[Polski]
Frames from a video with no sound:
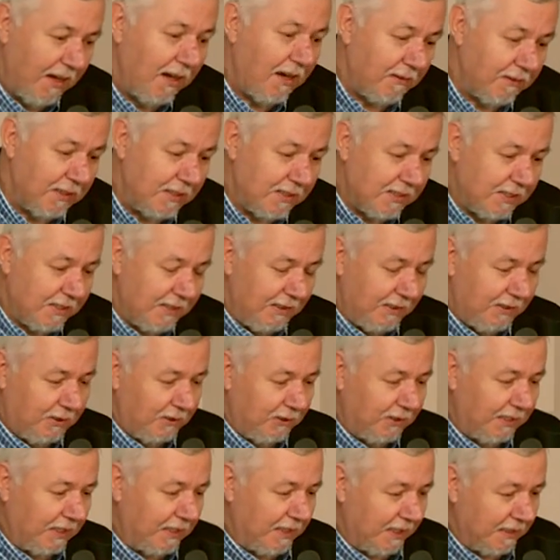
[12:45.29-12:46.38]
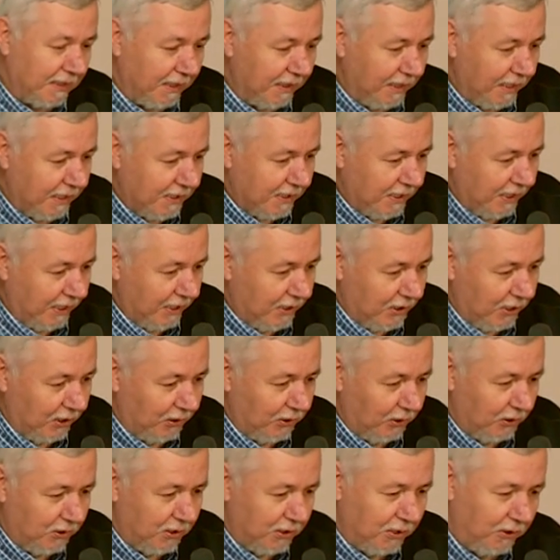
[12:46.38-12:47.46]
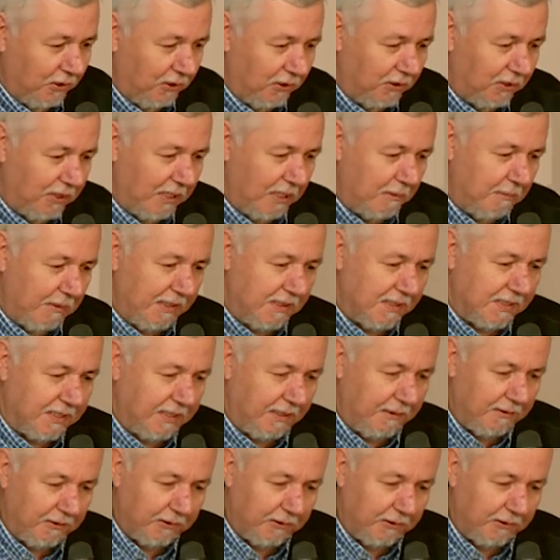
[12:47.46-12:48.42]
A więc y, to taka dygresja, jeśli chodzi o Klemensa.